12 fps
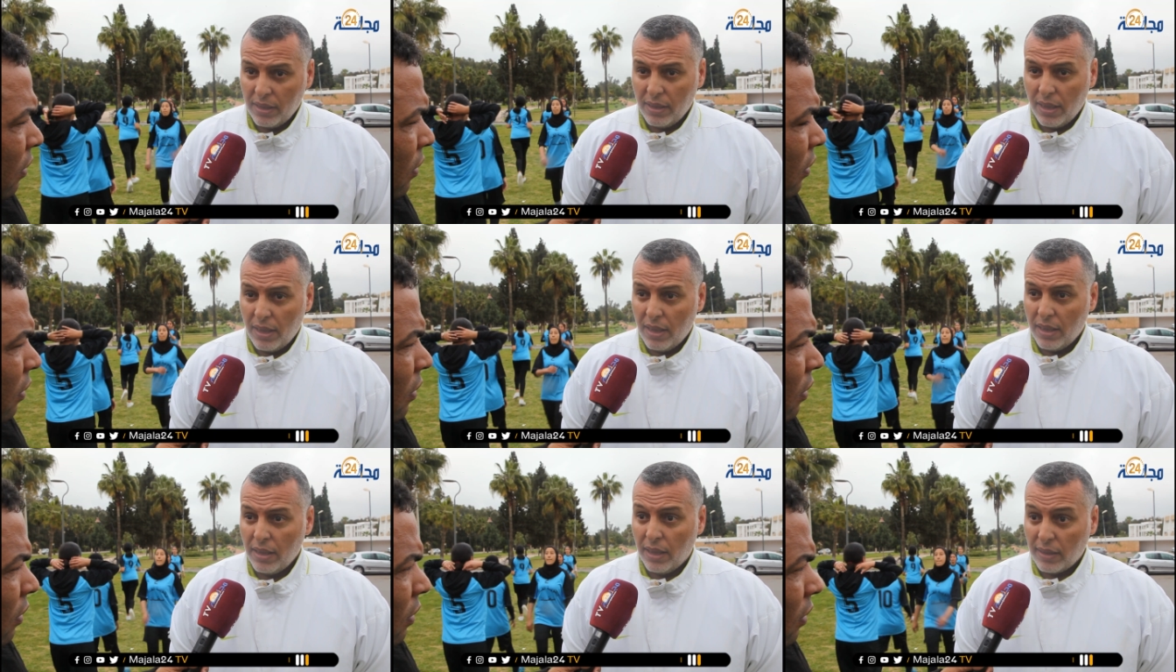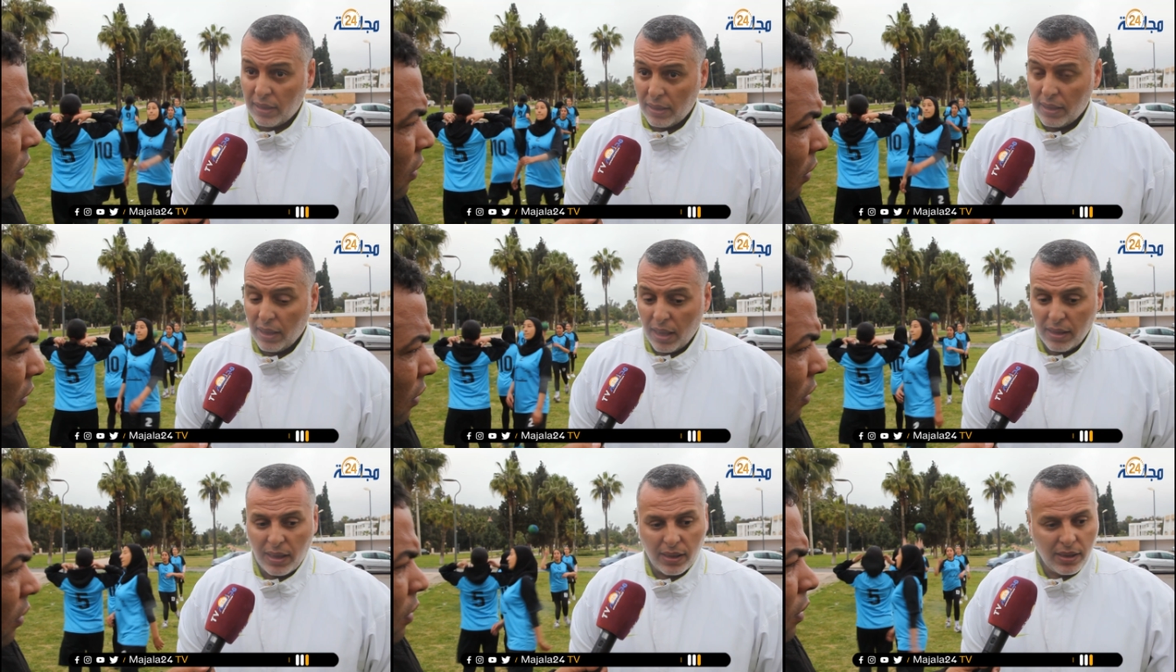ديال نهضه السطات اللي
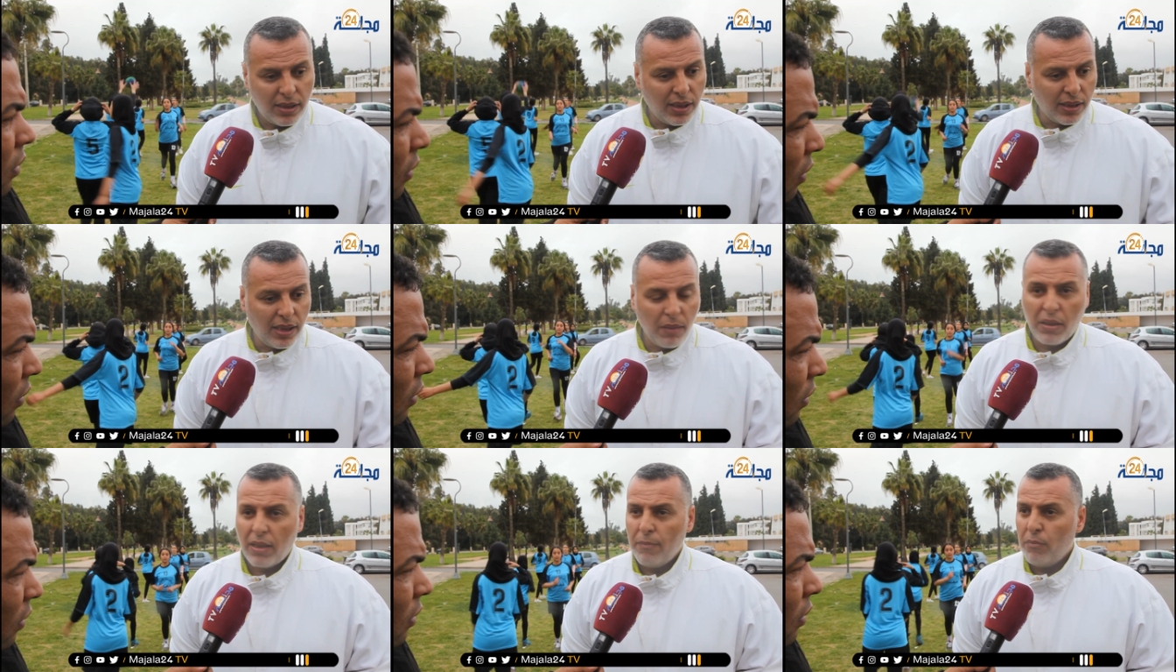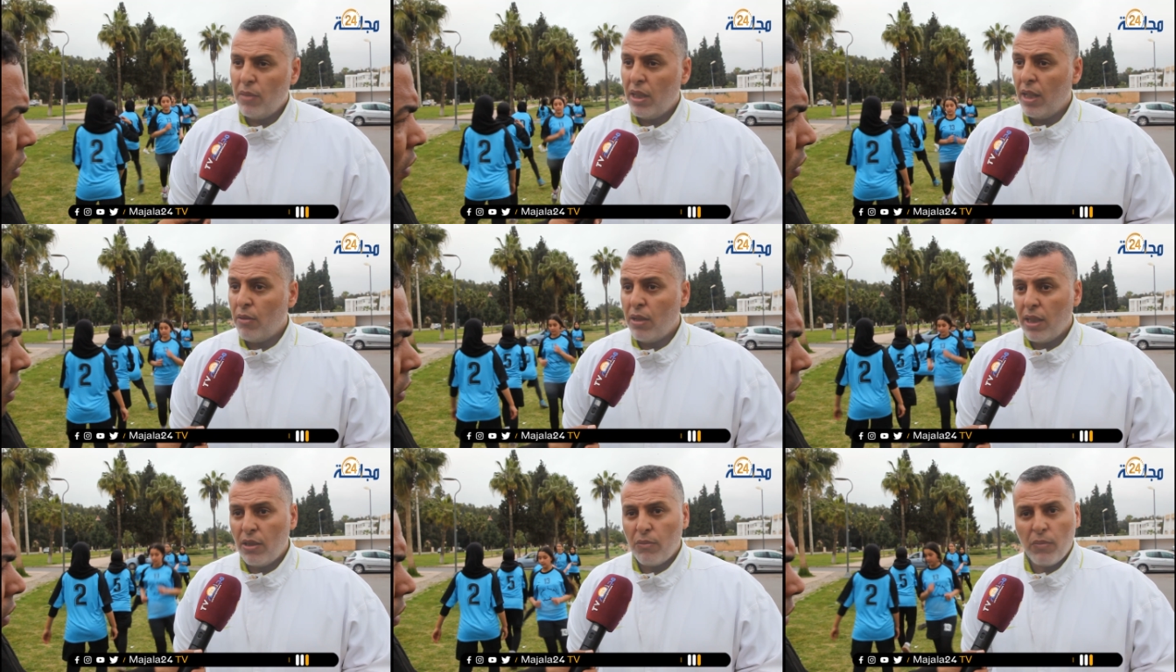كانت كتعتبر من
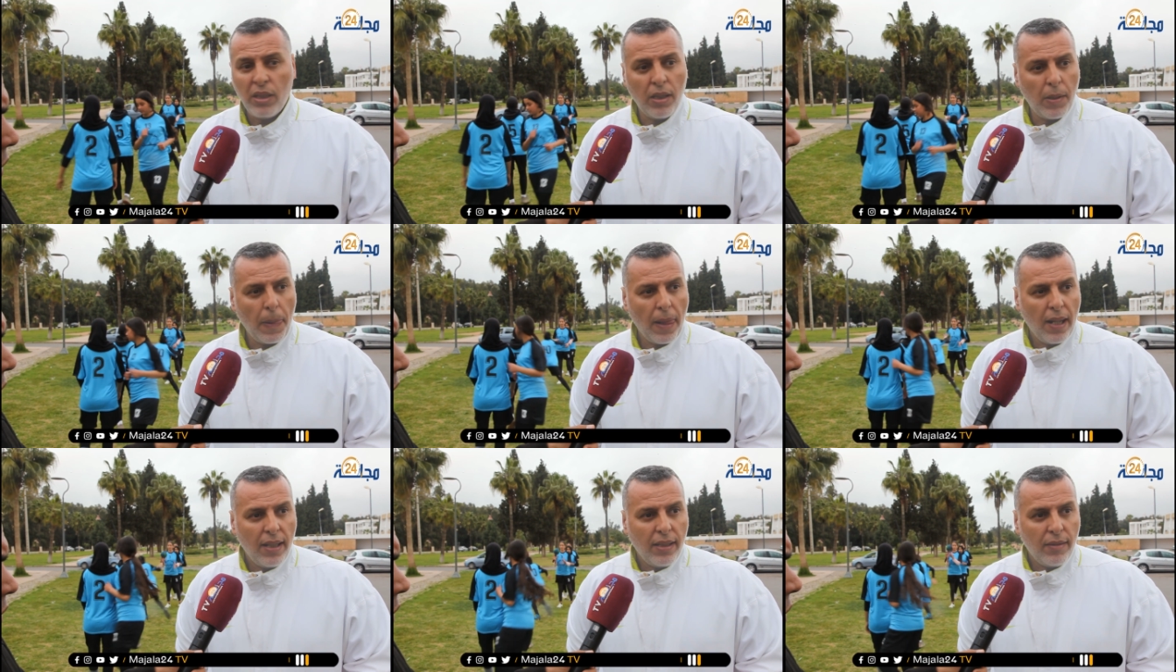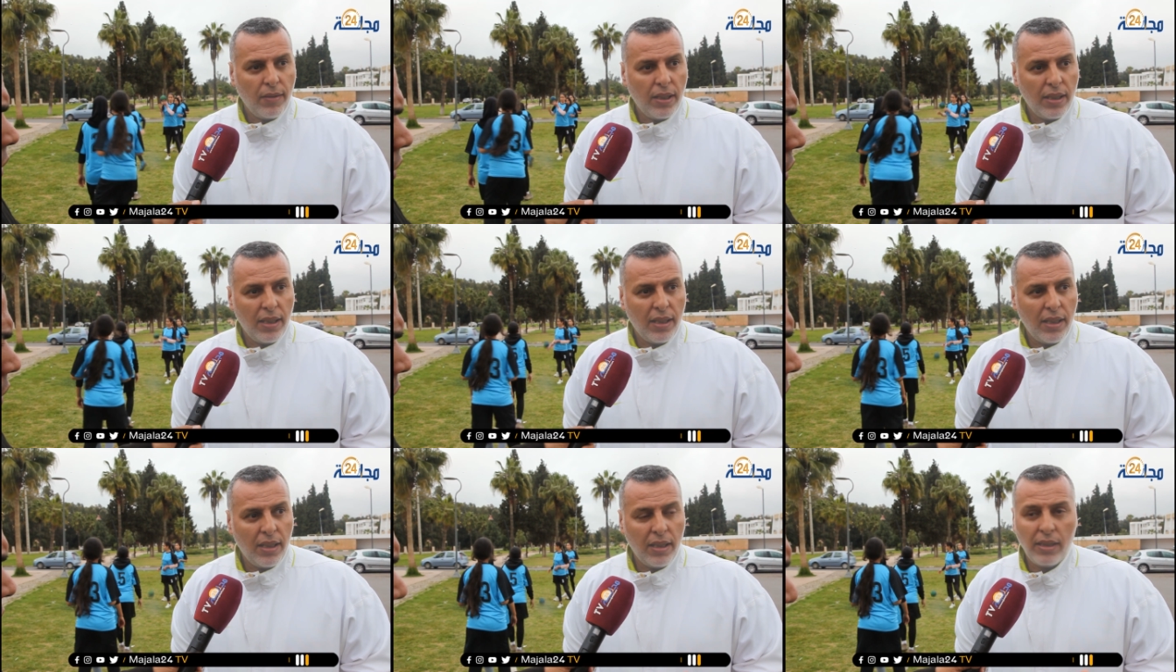الاوائل من
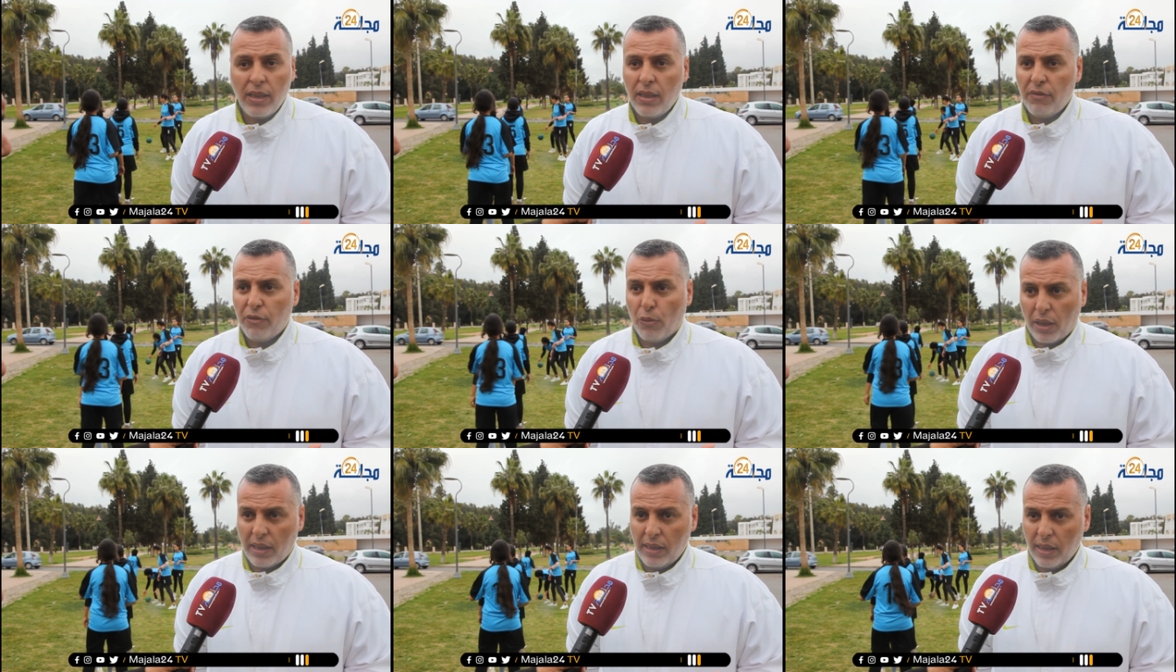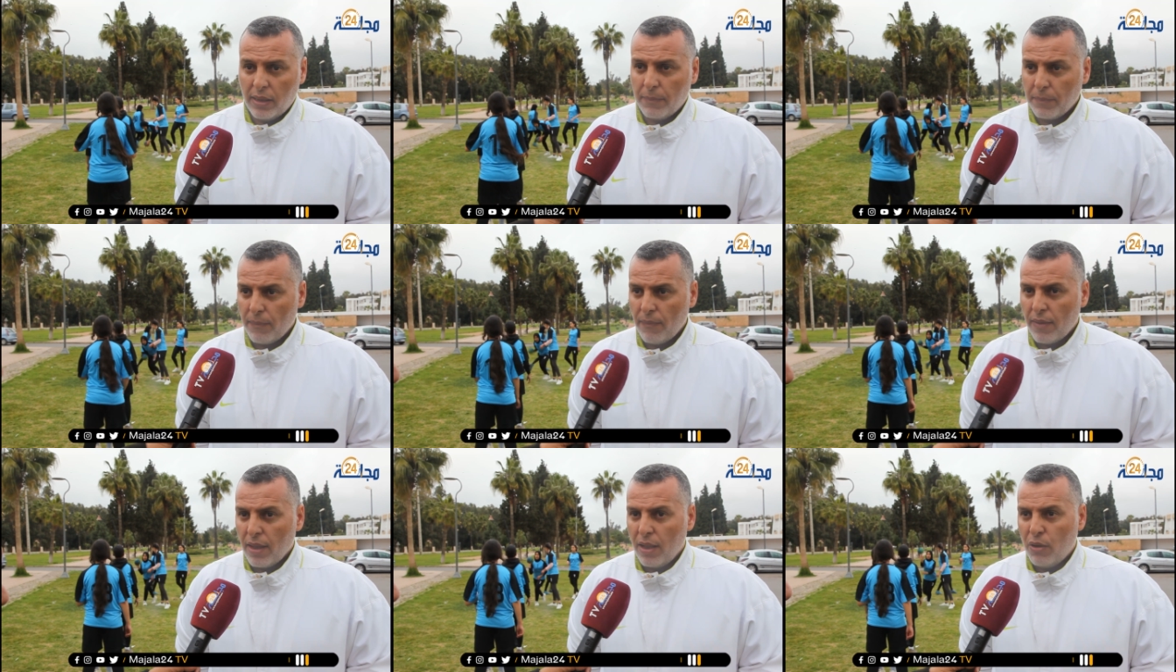في كره اليد
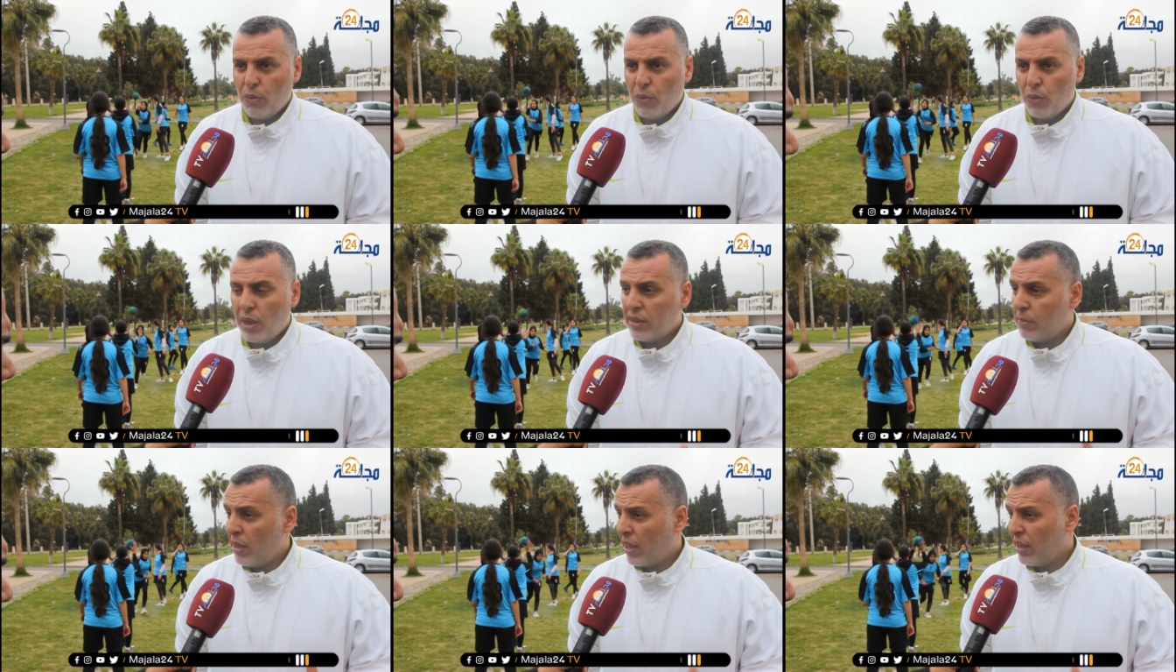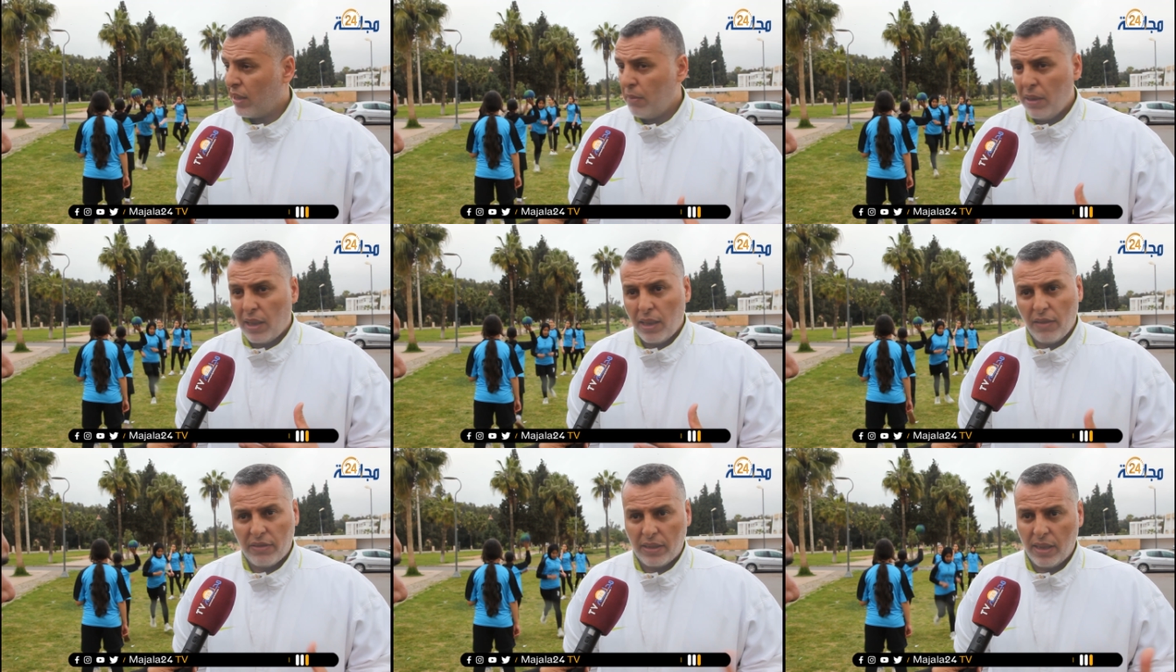واسماء كانت كبيره
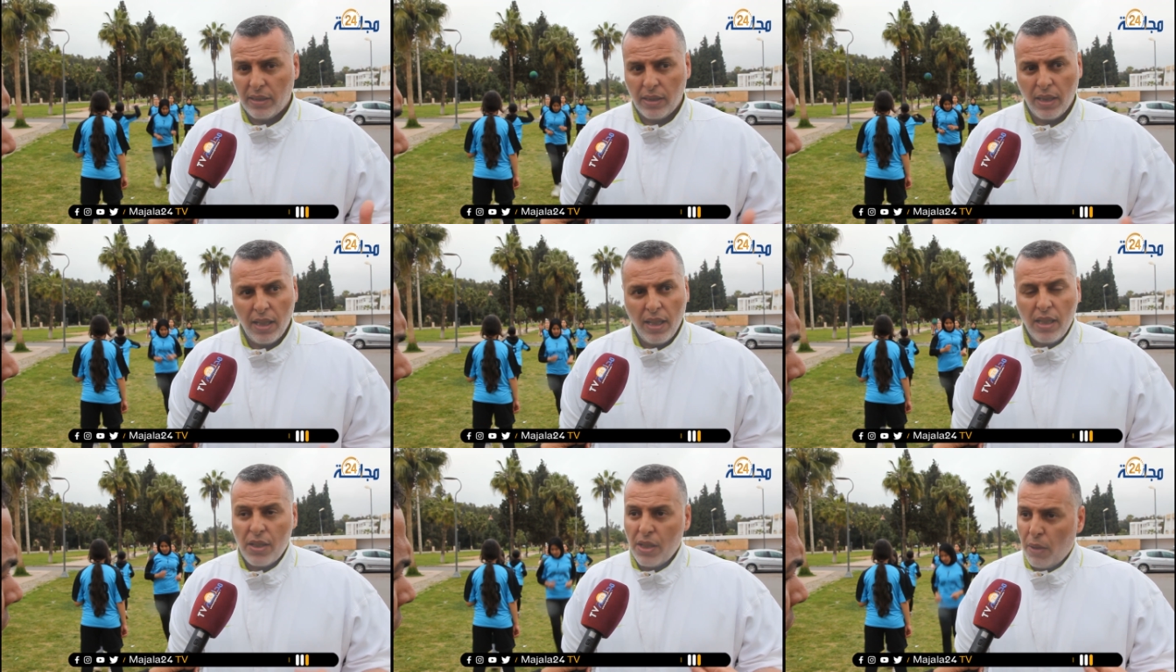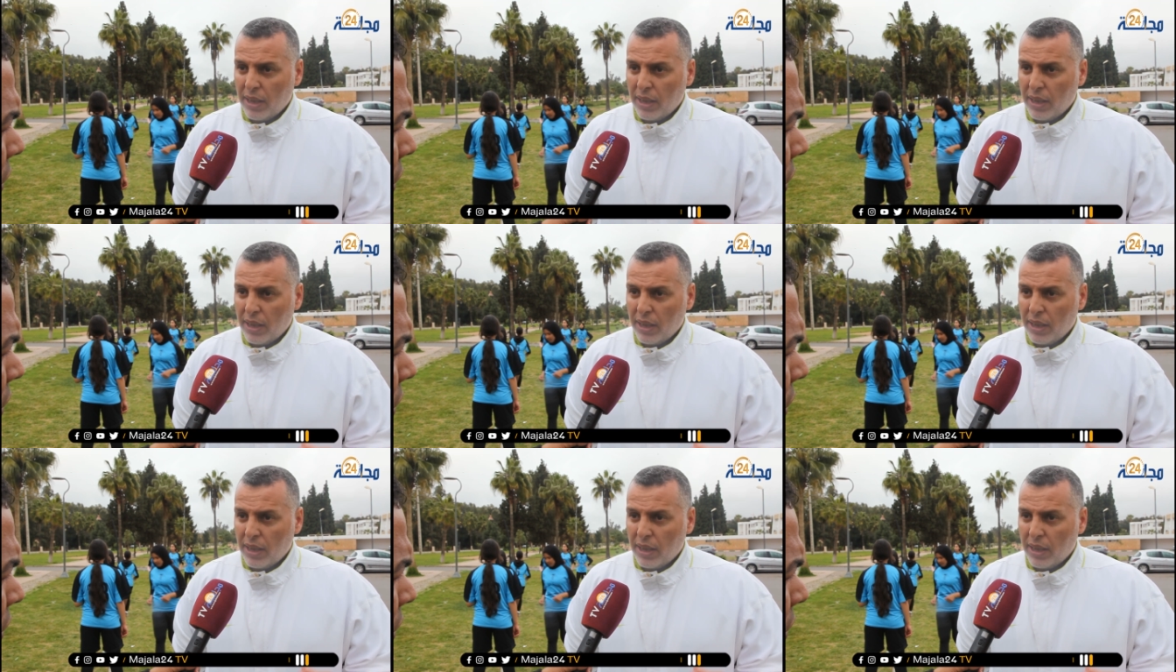هنا في السطات جا واحد